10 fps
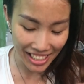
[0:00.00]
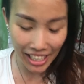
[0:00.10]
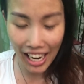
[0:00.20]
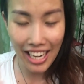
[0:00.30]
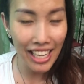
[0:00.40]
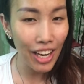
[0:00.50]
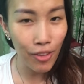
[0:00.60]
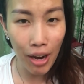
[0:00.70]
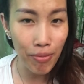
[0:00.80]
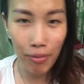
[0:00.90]
คืออันนี้เรา
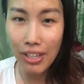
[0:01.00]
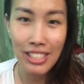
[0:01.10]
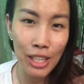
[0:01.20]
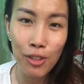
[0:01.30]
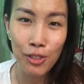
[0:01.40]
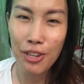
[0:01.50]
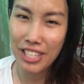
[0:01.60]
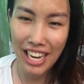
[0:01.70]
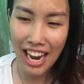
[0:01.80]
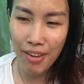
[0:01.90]
ทำแบบสนุกส
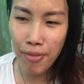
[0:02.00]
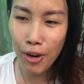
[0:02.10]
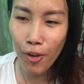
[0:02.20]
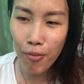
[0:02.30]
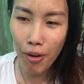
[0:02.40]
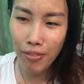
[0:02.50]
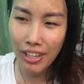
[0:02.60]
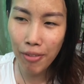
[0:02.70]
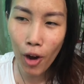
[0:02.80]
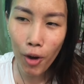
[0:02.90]
นานมีคนแบบ
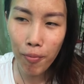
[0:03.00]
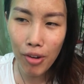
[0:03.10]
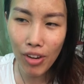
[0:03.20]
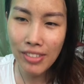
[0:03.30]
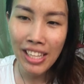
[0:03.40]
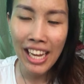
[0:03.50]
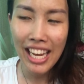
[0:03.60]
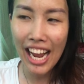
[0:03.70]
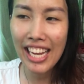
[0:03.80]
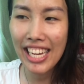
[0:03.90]
บางคนเม้นว่า
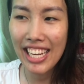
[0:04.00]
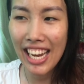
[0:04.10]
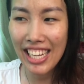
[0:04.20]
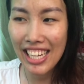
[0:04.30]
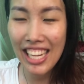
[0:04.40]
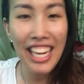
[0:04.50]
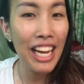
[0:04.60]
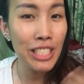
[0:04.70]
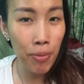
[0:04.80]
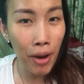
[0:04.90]
อยากให้กินนั่นกินนี่
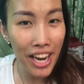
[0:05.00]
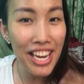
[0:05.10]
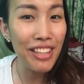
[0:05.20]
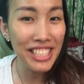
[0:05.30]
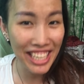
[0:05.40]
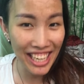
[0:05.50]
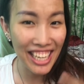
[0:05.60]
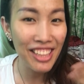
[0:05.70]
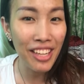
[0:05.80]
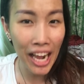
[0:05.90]
ก็จะพยายามจะกิน
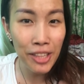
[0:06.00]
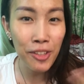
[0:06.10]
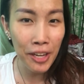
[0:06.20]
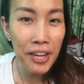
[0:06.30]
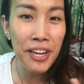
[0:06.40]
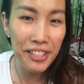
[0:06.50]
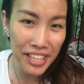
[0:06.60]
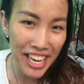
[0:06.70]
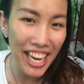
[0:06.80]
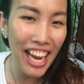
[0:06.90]
ตัวนั้นตัว
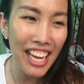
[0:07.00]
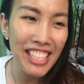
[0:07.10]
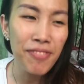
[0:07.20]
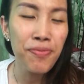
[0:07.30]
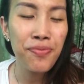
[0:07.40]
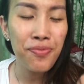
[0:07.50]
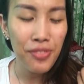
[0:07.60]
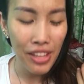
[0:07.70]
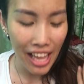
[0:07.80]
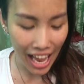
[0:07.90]
นี้
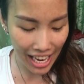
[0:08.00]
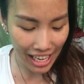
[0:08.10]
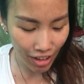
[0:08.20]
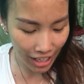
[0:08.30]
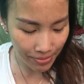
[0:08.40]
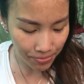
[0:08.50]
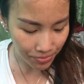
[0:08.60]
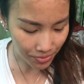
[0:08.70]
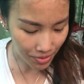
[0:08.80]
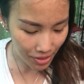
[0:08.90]
ให้แล้วกัน
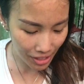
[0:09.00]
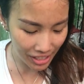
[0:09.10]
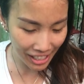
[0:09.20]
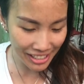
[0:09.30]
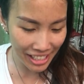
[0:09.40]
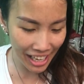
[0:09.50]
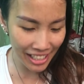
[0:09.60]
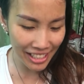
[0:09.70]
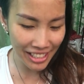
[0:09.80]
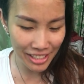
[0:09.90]
อย่างเช่น
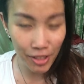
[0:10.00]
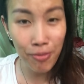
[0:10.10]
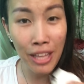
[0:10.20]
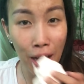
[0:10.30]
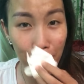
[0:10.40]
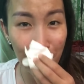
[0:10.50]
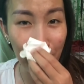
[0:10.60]
ส้มตำ